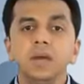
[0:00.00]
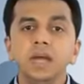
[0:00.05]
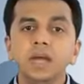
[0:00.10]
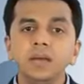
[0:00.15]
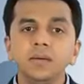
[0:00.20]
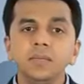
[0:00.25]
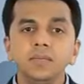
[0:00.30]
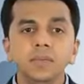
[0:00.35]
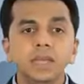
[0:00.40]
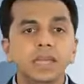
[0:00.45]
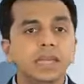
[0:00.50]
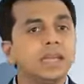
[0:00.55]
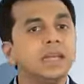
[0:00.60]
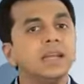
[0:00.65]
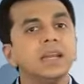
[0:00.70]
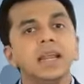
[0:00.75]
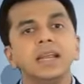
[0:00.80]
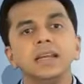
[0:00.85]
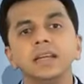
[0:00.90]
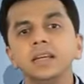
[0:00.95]
मैं मेरे एक
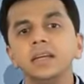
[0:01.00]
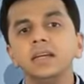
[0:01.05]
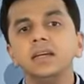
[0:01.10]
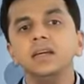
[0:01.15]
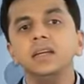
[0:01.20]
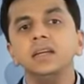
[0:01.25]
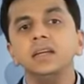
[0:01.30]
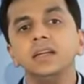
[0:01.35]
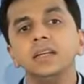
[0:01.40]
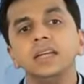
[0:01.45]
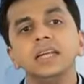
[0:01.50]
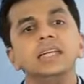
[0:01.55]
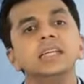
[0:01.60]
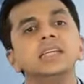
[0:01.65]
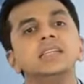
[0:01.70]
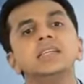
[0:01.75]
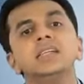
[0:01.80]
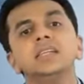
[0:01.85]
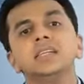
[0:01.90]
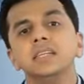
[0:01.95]
क्लाइंट के घर
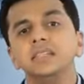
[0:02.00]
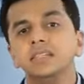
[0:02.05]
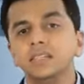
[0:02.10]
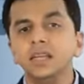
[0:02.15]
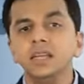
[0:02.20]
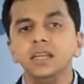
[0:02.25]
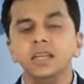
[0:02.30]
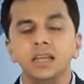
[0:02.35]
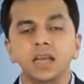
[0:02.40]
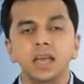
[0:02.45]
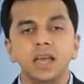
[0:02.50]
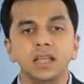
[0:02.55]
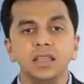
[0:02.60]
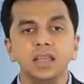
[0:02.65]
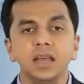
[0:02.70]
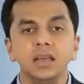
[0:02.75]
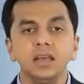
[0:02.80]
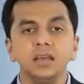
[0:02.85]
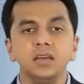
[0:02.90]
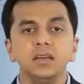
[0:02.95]
रेडिएशन टेस्ट के लिए गया
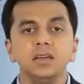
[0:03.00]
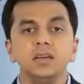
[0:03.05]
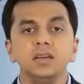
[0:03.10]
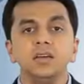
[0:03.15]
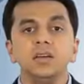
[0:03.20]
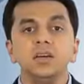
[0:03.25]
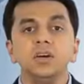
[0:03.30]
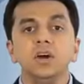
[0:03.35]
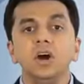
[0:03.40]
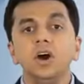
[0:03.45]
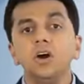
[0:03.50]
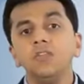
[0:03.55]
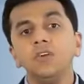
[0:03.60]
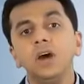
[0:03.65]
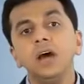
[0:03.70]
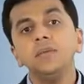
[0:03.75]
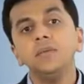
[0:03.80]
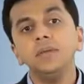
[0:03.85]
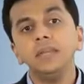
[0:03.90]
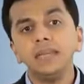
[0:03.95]
था और
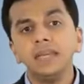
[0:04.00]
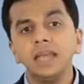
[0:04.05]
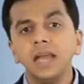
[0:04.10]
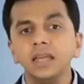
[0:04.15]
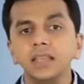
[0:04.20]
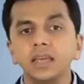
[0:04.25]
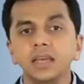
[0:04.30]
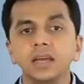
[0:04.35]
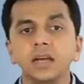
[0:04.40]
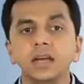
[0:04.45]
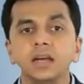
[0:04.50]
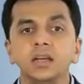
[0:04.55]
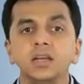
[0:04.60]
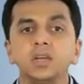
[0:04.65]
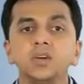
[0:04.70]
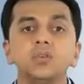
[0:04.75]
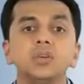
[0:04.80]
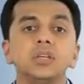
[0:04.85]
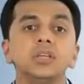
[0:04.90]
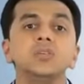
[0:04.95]
वहाँ मैंने क्या देखा
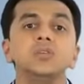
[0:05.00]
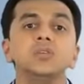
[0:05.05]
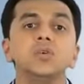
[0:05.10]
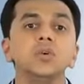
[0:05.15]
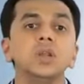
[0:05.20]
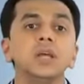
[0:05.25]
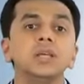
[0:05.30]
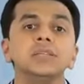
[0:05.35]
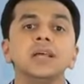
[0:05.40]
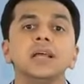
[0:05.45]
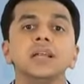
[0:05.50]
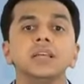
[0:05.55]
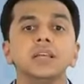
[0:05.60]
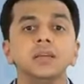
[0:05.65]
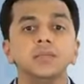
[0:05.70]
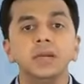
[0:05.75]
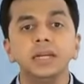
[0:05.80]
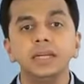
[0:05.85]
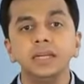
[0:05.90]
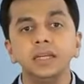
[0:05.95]
कि उनकी 16 साल
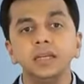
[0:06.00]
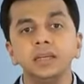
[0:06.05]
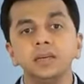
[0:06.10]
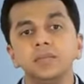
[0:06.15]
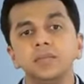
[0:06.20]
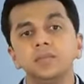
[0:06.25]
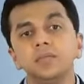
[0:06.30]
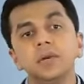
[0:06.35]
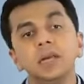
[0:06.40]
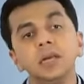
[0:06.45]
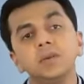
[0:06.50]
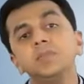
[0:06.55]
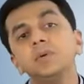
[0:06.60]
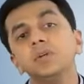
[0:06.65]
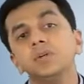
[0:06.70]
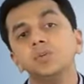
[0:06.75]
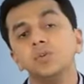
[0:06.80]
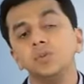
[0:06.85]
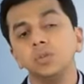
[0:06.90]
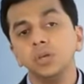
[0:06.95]
की बेटी बेड
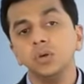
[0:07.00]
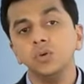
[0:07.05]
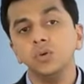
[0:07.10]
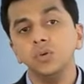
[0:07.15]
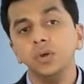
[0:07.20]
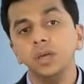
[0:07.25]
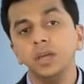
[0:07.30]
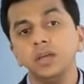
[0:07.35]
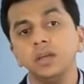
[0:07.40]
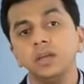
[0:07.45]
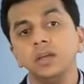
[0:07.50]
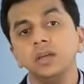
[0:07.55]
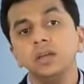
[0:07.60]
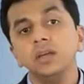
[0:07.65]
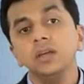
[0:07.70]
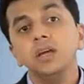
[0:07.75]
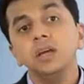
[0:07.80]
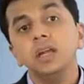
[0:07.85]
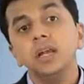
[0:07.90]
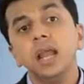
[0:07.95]
पर सोते हुए
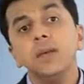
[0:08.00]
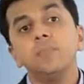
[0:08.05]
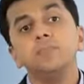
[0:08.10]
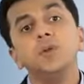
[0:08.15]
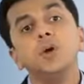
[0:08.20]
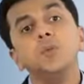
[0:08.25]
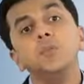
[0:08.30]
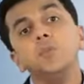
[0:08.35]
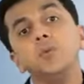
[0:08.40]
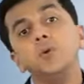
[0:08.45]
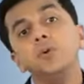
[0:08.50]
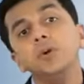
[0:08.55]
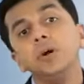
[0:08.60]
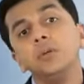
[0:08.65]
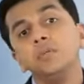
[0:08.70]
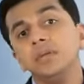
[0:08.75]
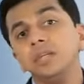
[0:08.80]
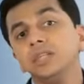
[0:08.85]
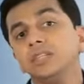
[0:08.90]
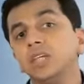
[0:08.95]
लैपटॉप को
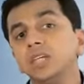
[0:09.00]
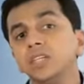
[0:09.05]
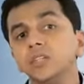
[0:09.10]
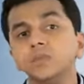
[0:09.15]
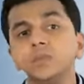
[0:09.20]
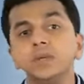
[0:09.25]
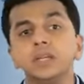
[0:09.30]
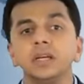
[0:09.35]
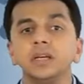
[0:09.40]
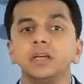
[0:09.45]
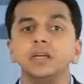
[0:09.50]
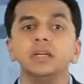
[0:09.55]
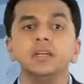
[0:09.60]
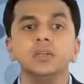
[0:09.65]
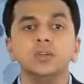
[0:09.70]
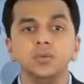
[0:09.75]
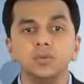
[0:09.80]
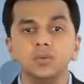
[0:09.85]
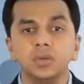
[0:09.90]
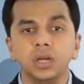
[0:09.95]
अपने चेस्ट पे रख
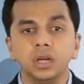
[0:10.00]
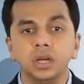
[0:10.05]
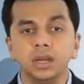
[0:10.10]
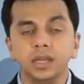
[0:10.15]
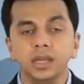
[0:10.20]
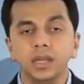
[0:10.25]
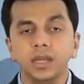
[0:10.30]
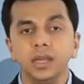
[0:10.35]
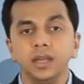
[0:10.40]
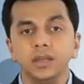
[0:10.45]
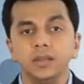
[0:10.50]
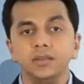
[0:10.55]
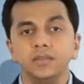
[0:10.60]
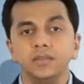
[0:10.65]
कर यूज़ कर रही है